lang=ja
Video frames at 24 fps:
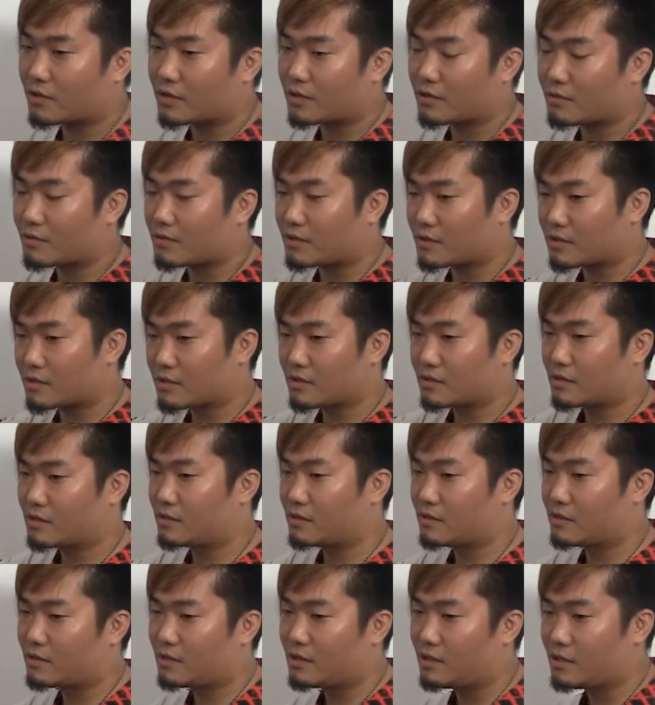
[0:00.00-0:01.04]
思います。
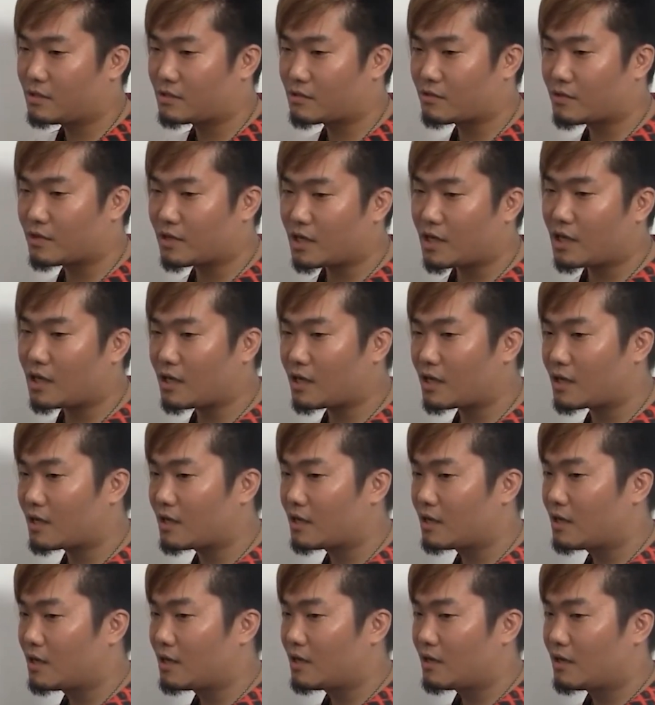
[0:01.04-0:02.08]
それが
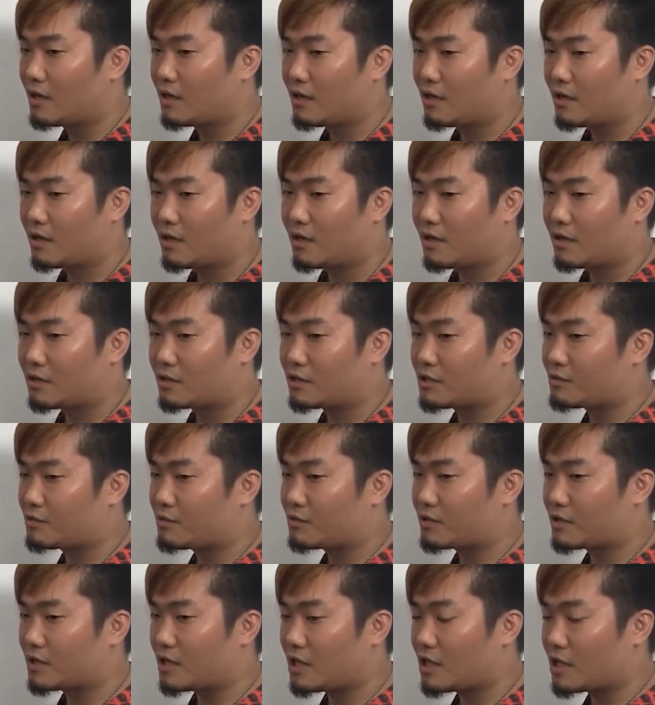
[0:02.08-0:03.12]
自
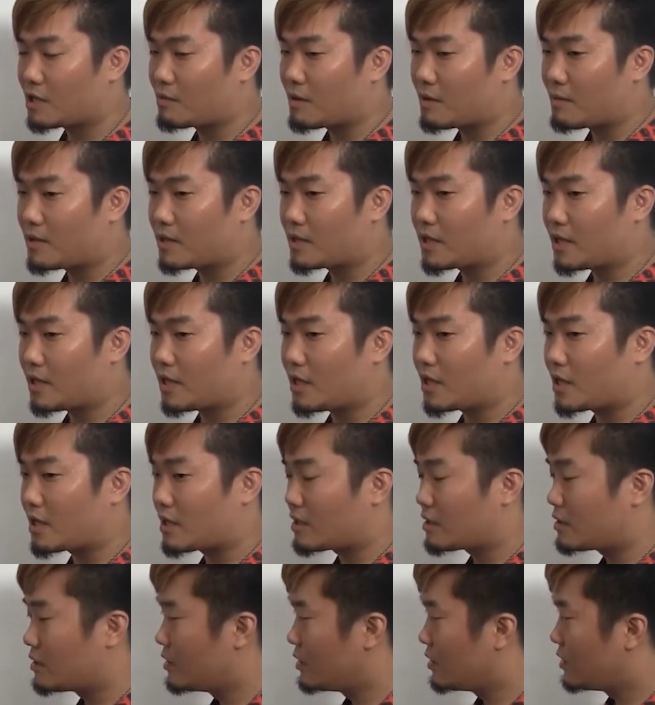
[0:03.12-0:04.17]
分が今ま
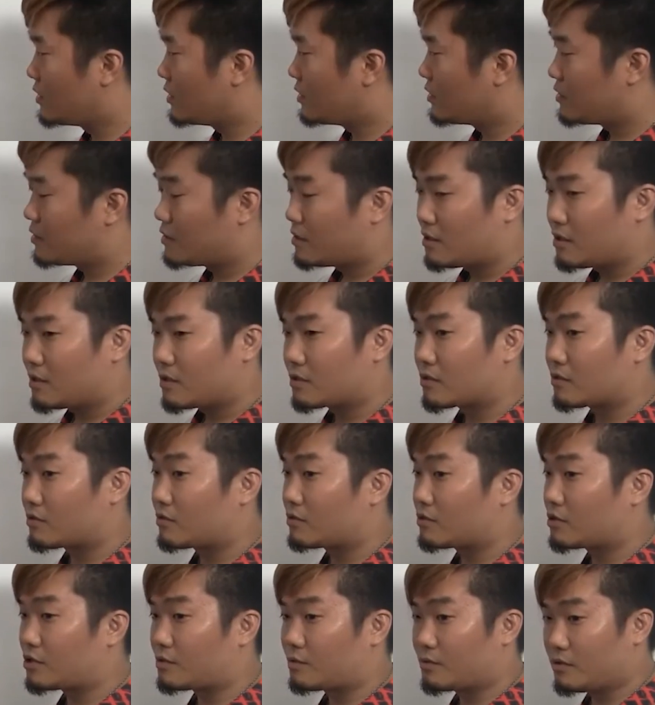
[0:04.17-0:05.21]
でその
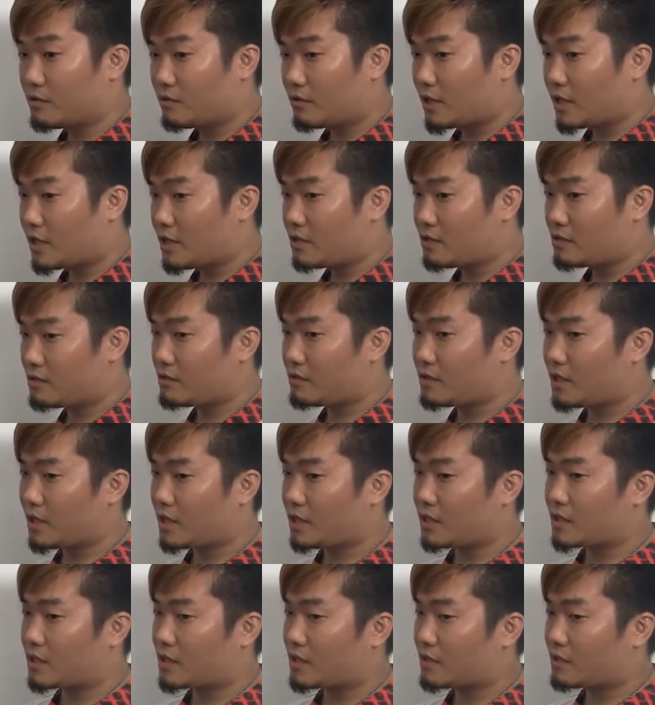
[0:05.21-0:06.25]
自分の練習だ
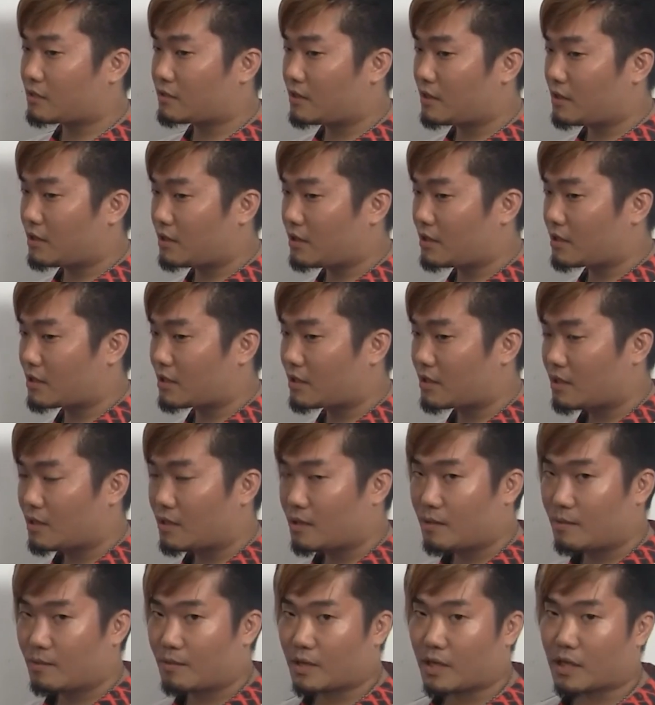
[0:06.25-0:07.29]
けじゃなくて
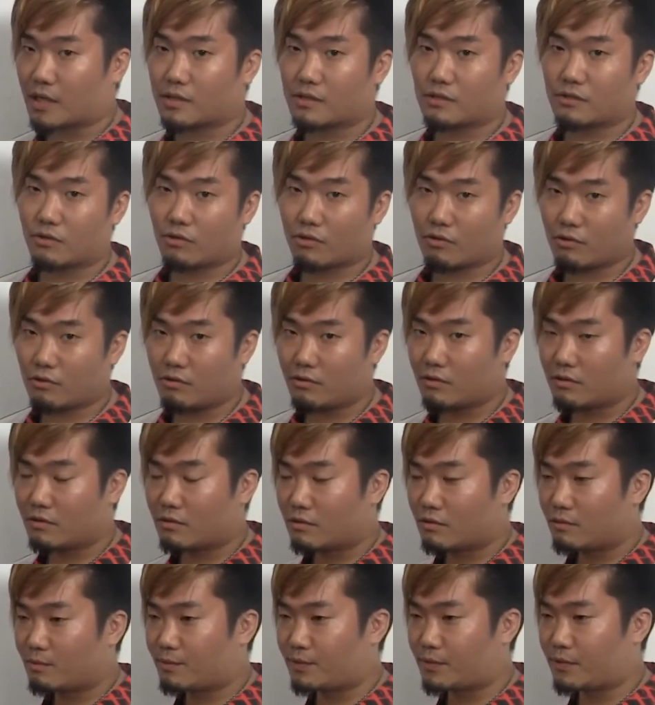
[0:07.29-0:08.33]
活動
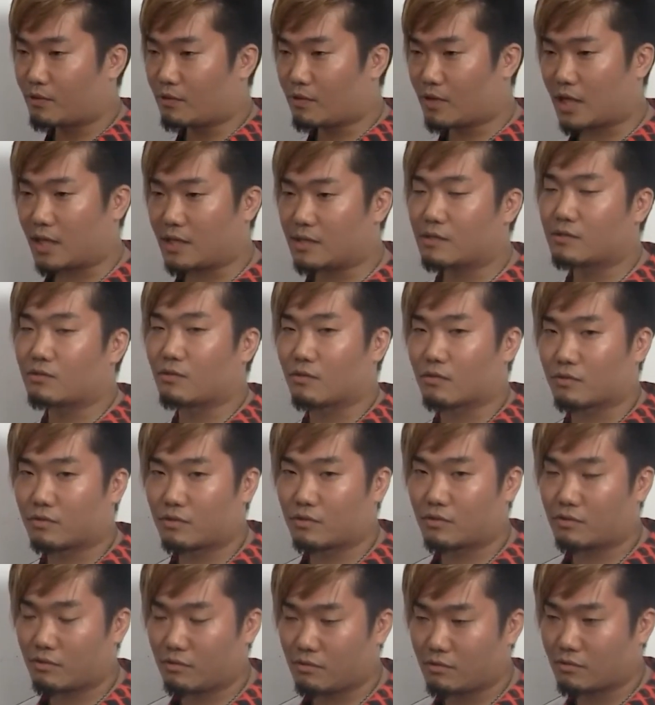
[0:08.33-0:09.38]
プロ活動っ
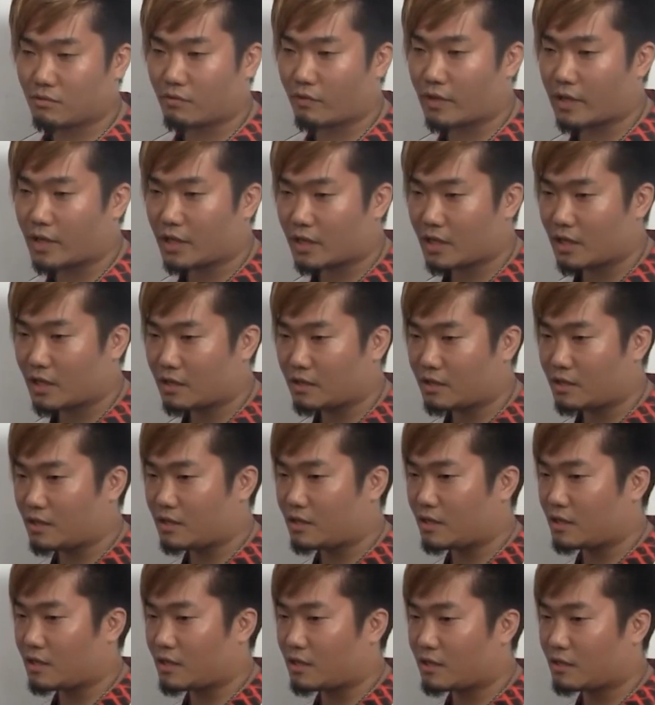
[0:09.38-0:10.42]
ていうのをどれだけやってき
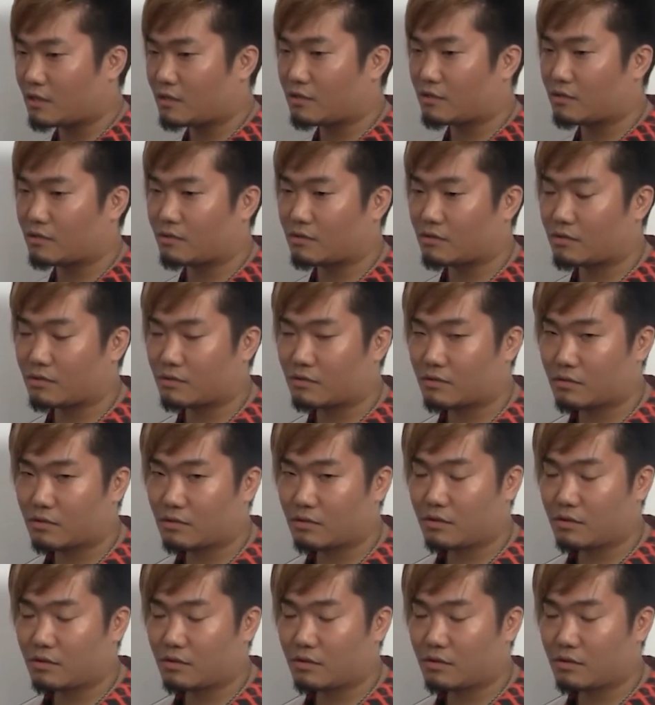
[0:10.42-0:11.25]
たかっていう、